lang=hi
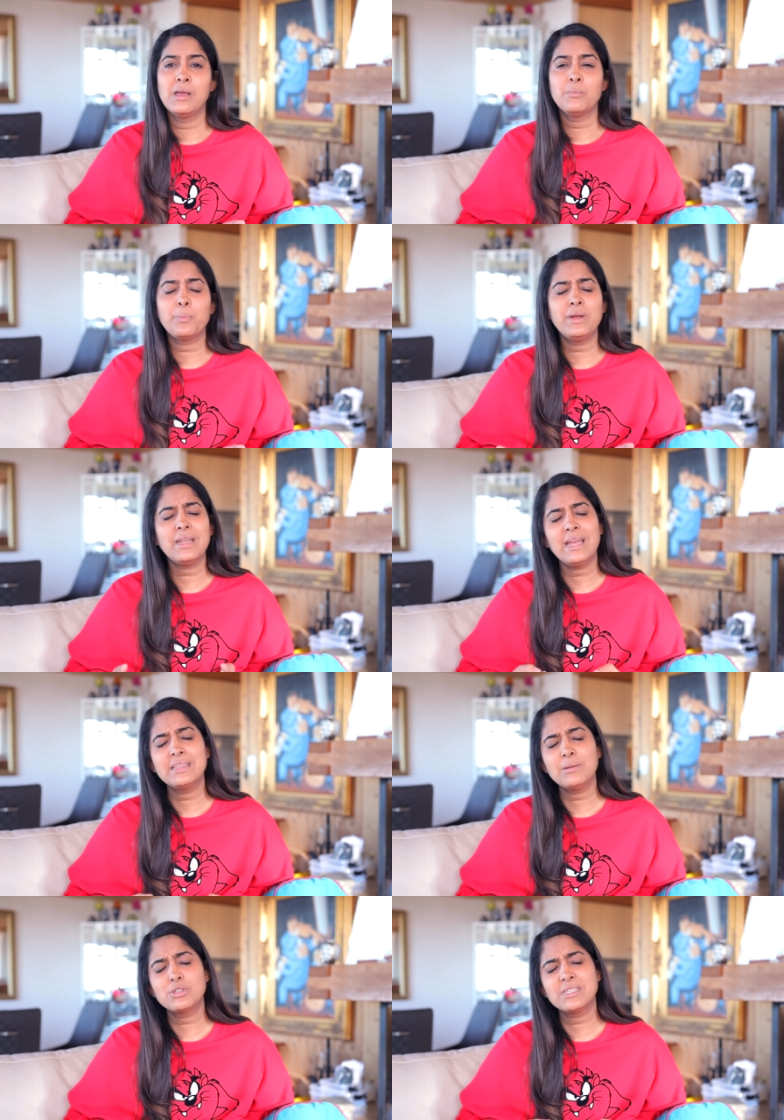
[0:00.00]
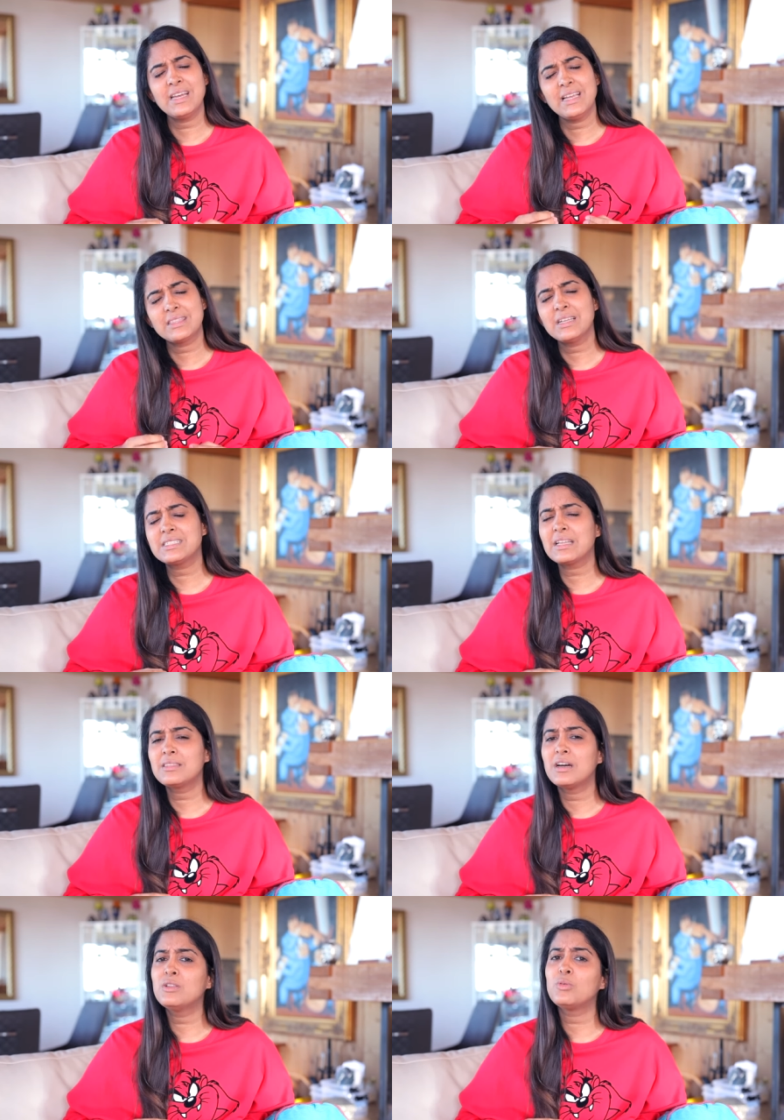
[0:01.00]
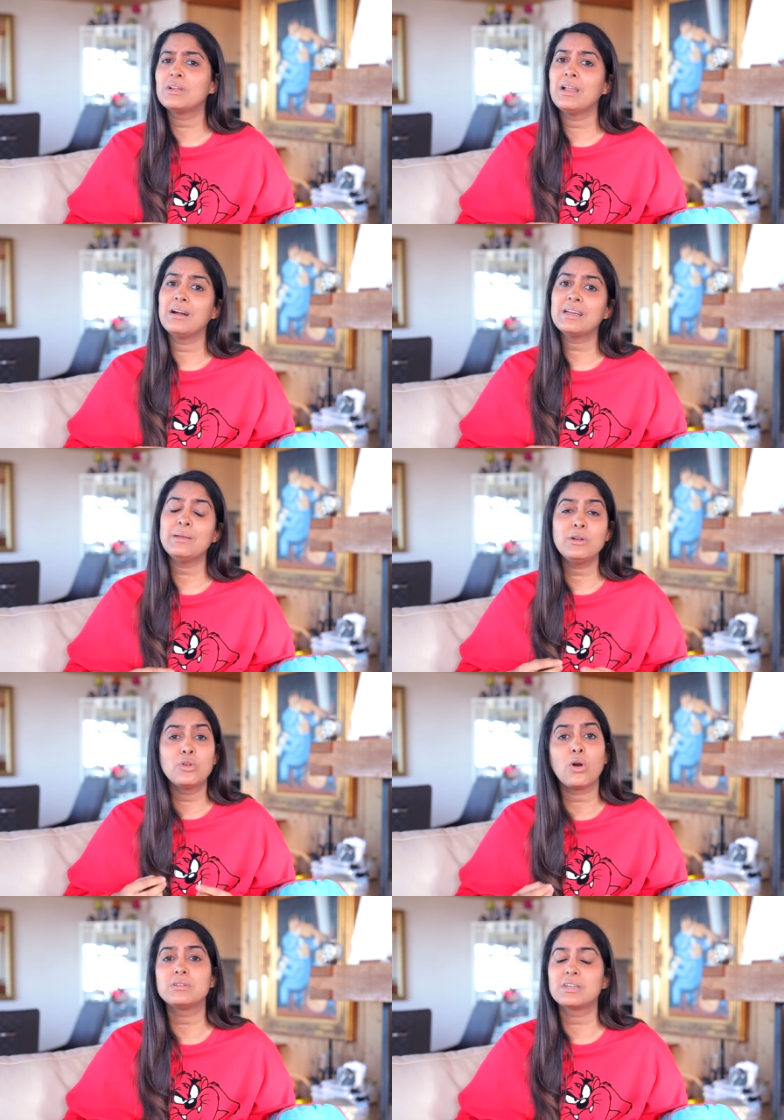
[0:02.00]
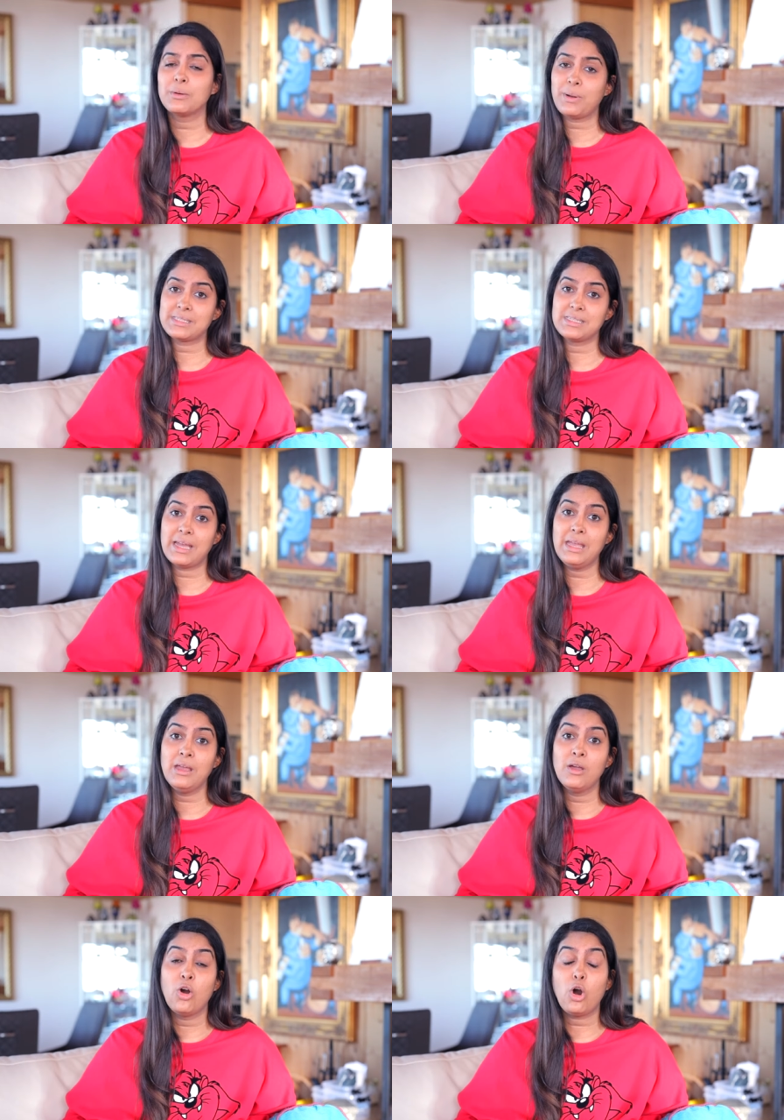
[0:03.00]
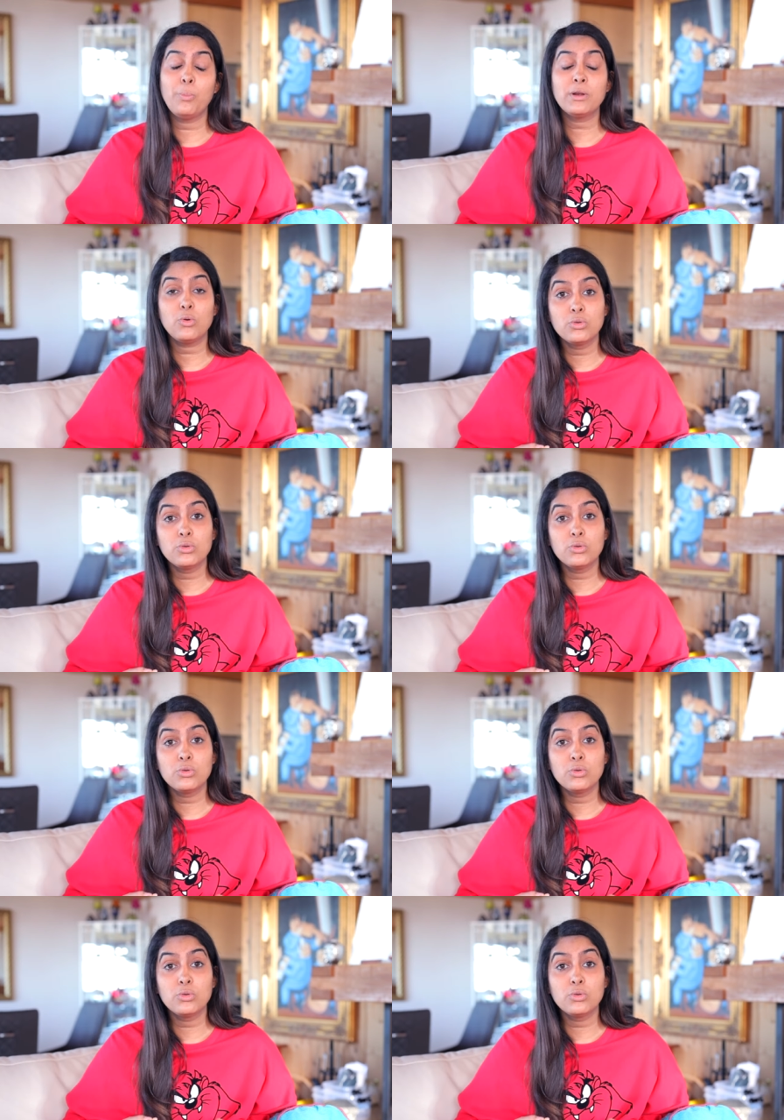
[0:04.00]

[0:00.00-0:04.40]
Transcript: पर फिर एक दिन मुझे ना इतना ज़्यादा दर्द होने लगा कि मैं डॉक्टर के पास गई और फिर